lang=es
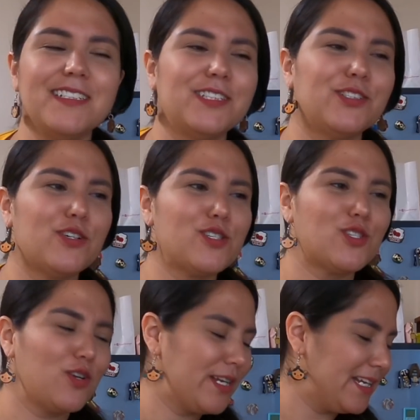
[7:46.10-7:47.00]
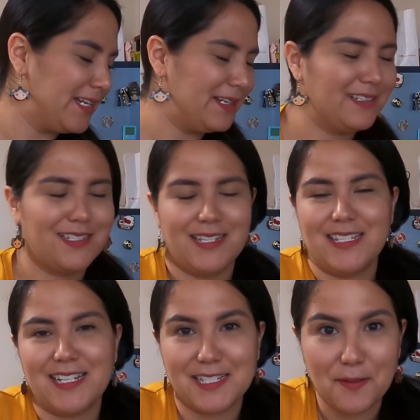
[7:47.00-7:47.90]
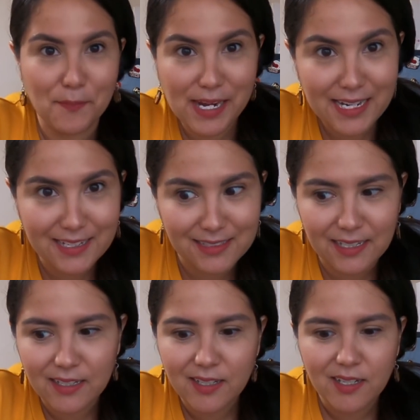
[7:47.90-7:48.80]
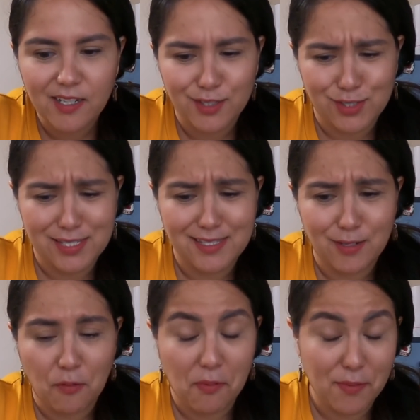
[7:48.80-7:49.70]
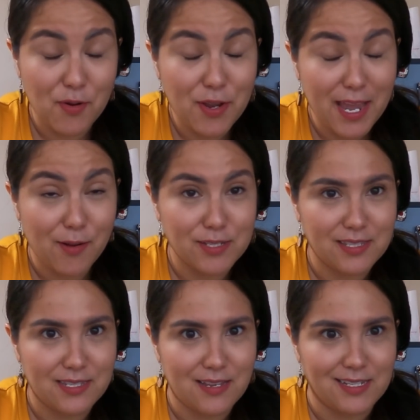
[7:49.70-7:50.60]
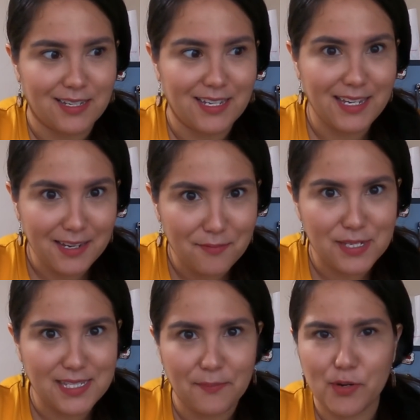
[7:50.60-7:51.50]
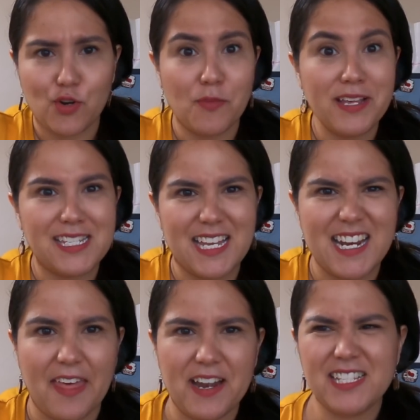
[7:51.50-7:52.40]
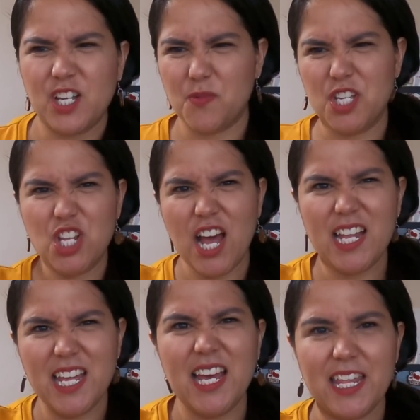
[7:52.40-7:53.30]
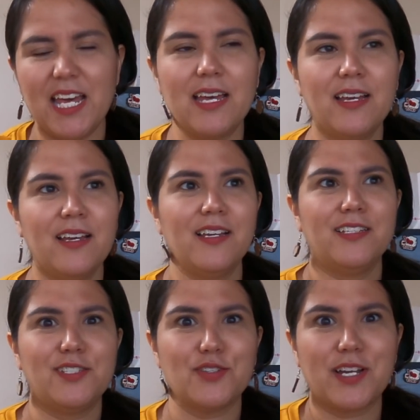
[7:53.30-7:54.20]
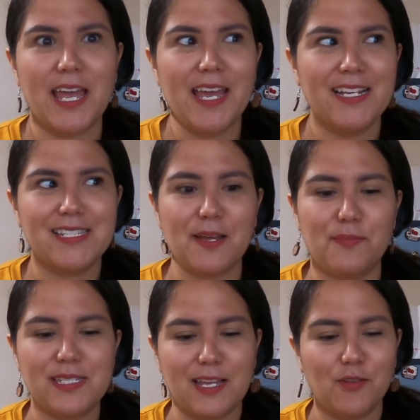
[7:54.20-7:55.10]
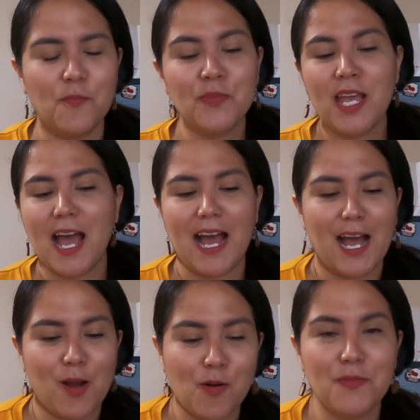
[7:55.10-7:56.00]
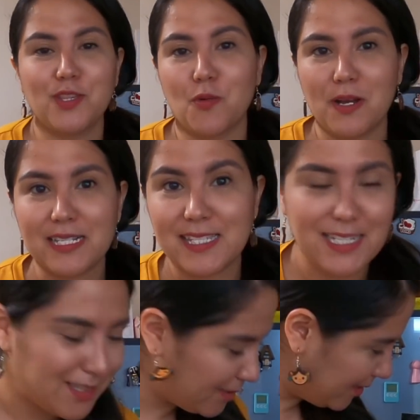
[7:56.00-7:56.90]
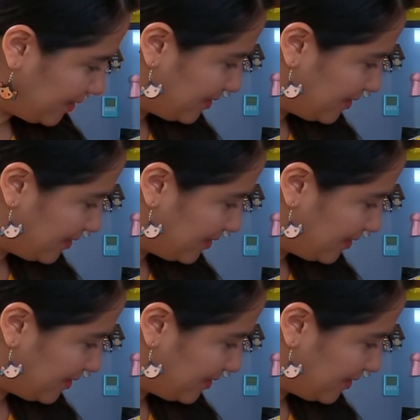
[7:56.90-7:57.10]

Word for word: no solo el estar siempre alerta. Entonces, lo primero que hago es decir, o sea, ¿quién me está? Pero no me decían nada, era así como y yo, ¿qué está pasando? Agarro a mi Tomasito,